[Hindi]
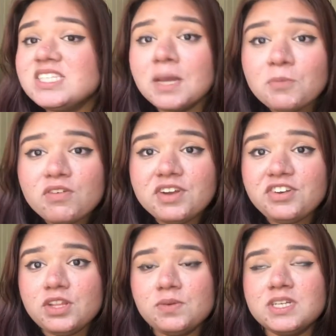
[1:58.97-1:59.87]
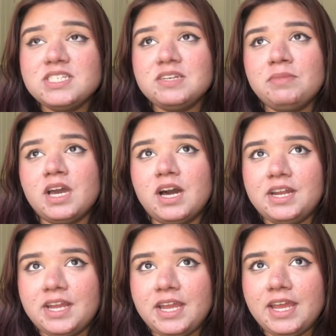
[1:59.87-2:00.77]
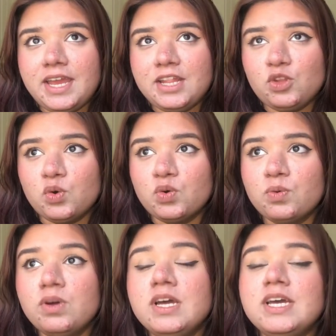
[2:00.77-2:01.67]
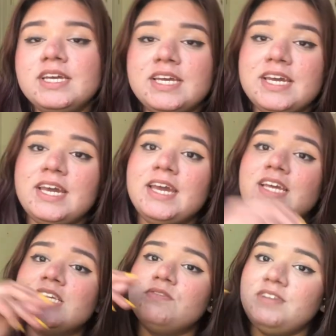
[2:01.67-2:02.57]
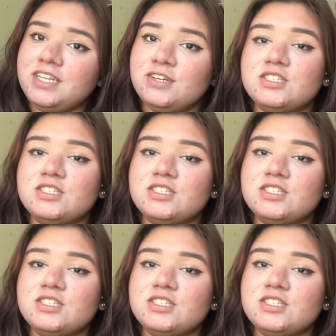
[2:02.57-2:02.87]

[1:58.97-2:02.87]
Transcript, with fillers: सब कोवेंट्री यूनिवर्सिटी में आ रहे हैं तो ये वीडियो